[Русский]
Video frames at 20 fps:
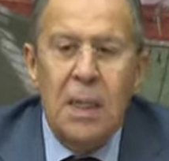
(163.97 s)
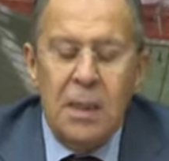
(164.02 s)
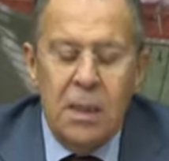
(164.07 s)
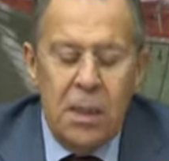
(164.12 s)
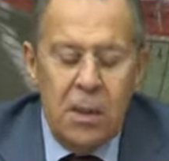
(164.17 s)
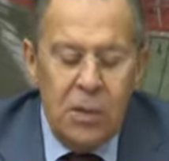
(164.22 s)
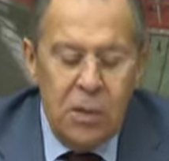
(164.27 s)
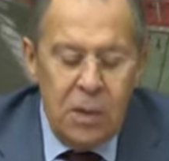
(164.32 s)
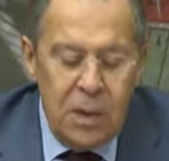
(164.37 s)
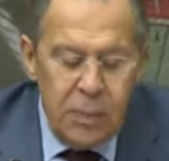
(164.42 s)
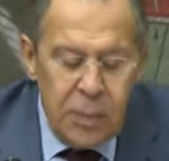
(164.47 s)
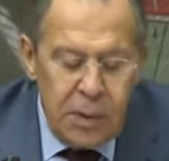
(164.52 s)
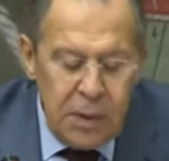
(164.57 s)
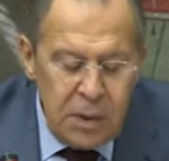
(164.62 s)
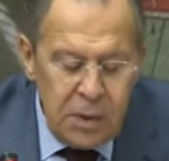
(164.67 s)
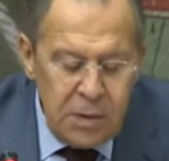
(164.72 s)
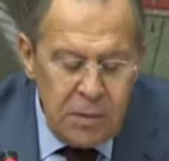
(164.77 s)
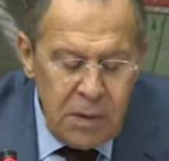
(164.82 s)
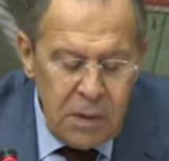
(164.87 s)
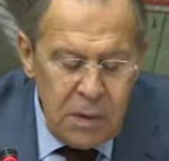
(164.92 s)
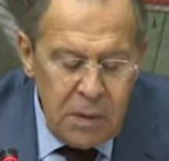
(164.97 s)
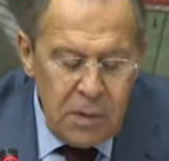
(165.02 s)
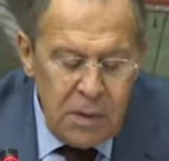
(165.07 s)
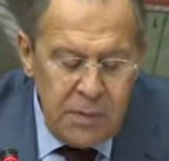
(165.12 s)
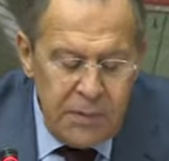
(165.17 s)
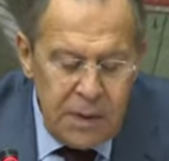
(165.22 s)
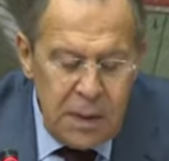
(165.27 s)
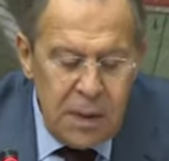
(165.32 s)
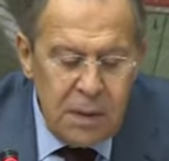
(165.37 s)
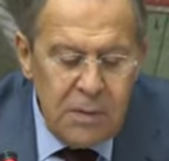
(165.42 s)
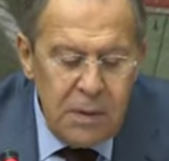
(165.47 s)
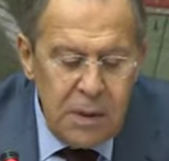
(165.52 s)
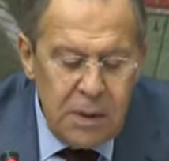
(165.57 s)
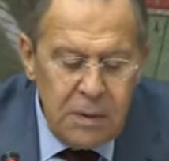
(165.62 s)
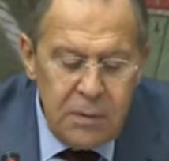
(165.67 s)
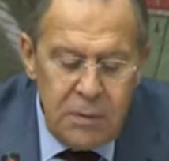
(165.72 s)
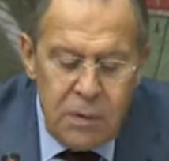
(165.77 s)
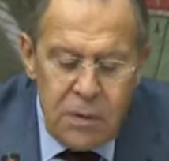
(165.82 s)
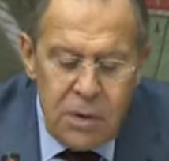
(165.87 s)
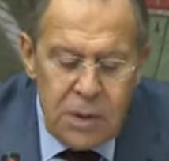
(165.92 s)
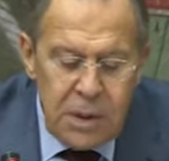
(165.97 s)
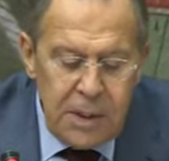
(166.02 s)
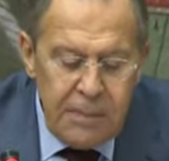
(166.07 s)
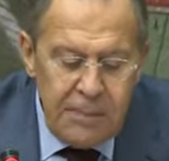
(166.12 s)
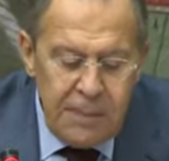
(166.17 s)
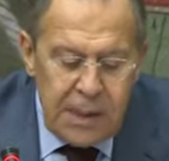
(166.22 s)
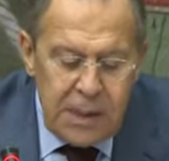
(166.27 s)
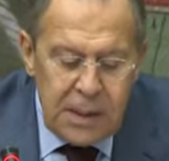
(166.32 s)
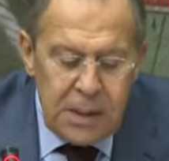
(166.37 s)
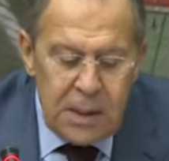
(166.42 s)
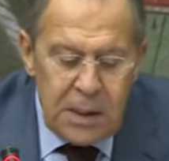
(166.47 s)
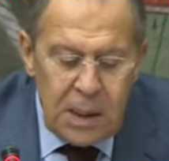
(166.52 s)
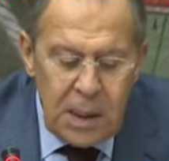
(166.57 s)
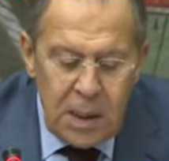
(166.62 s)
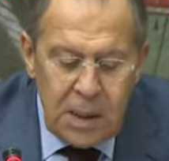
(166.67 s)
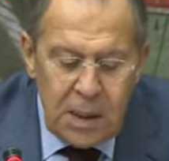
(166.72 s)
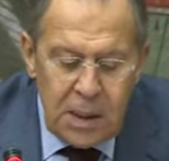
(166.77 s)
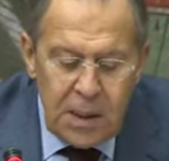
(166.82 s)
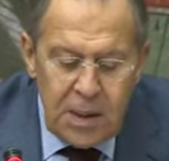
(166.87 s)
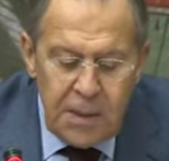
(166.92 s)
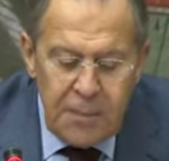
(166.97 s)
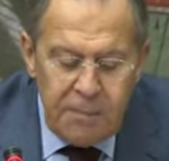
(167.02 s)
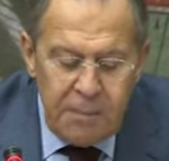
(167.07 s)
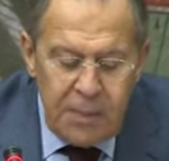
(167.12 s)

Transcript: которые проживают в соответствующих странах.